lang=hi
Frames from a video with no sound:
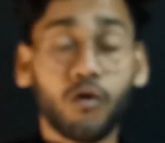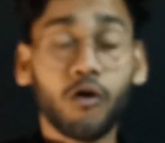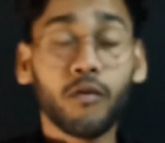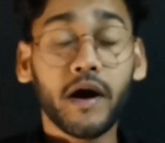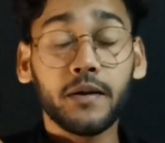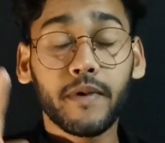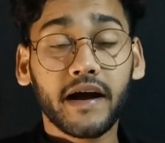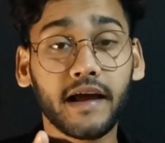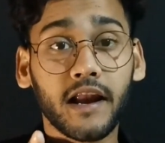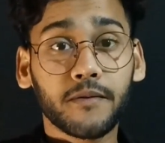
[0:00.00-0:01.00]
वो
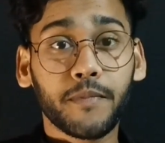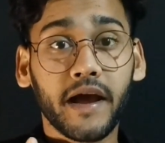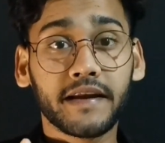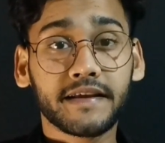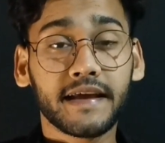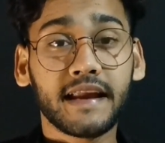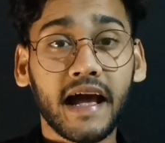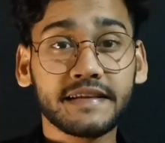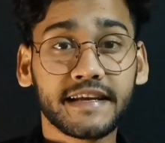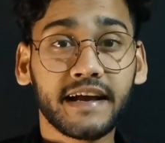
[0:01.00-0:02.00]
भगवा कलर पहन के
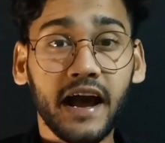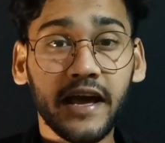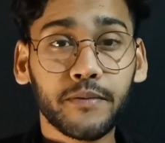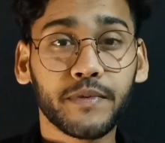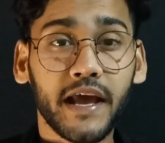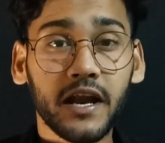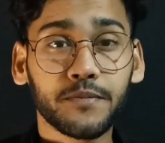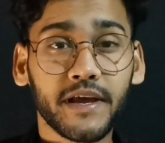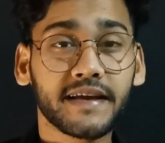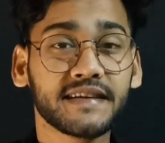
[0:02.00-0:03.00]
नाचे गाए बी आर
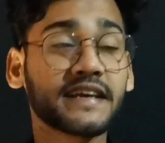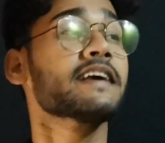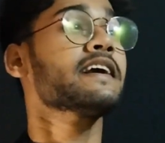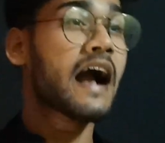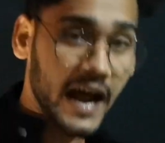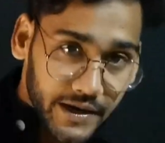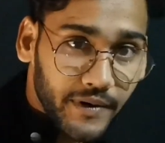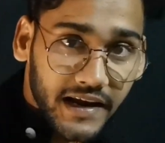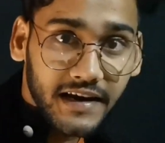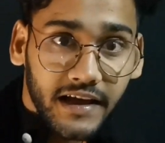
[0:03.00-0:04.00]
पी किसी की गान
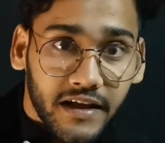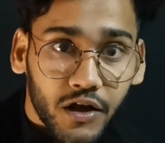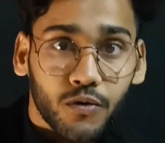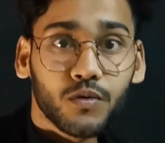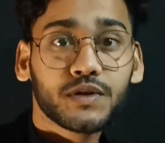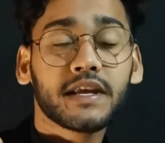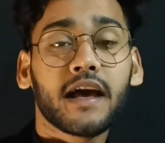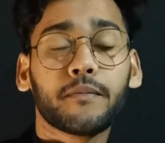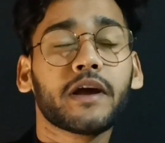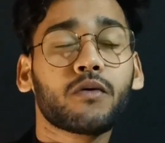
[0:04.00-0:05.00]
मान ले उससे
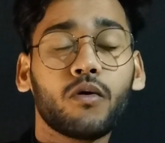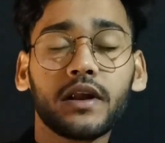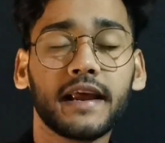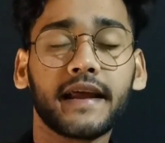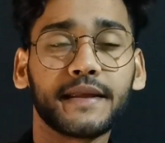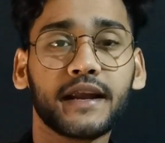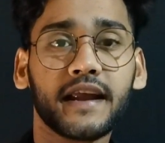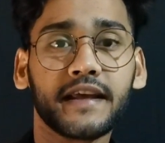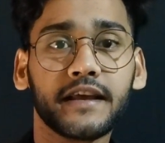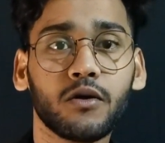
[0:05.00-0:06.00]
हमें कोई लेना
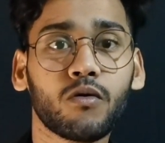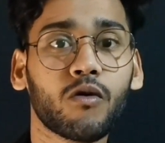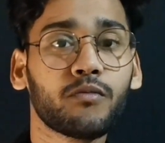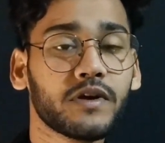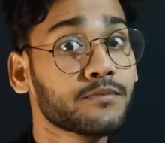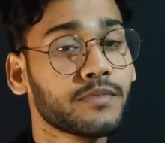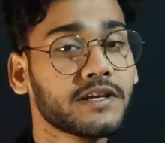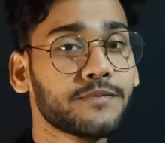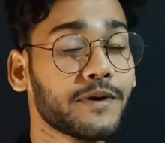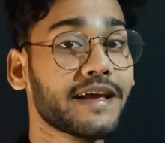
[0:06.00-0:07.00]
देना नहीं है वो
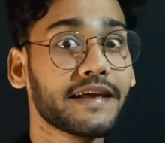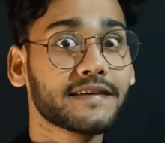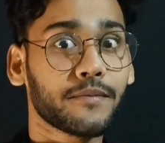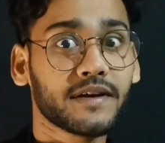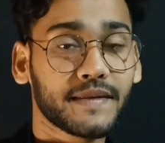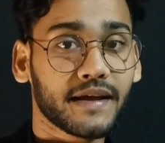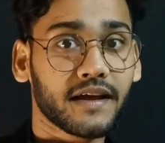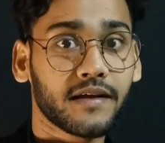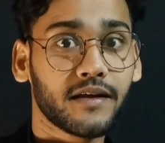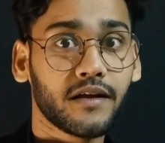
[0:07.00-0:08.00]
बीजेपी के समर्थक
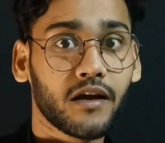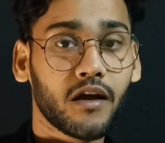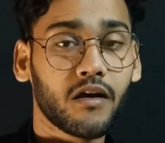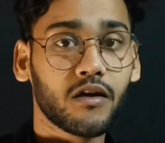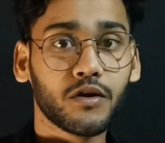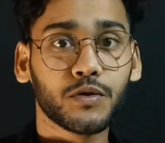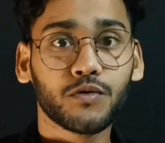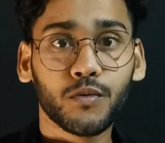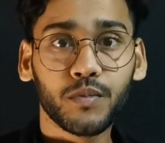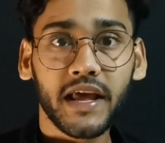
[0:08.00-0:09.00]
है
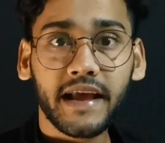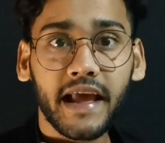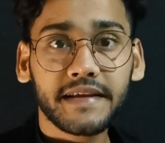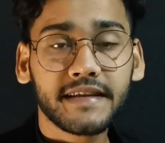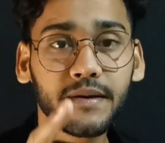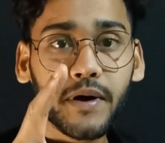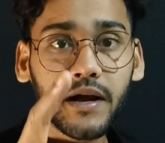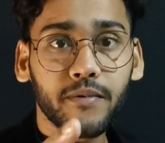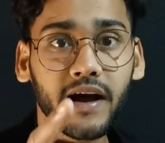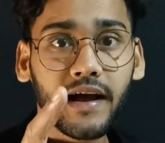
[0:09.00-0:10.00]
तुमने कैसे
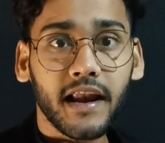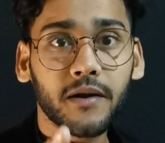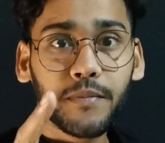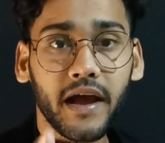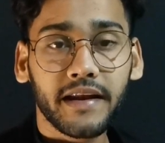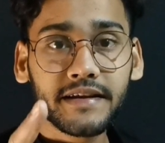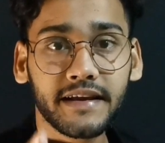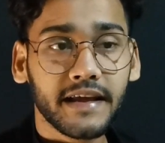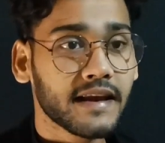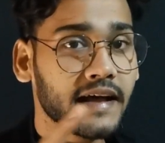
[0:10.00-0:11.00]
भगवा कलर पहन
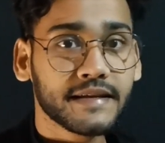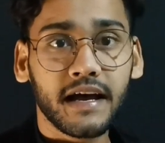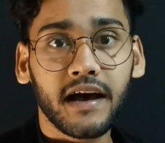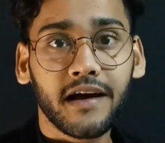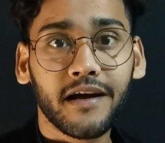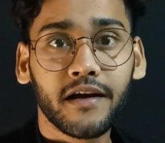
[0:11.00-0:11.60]
के नाचा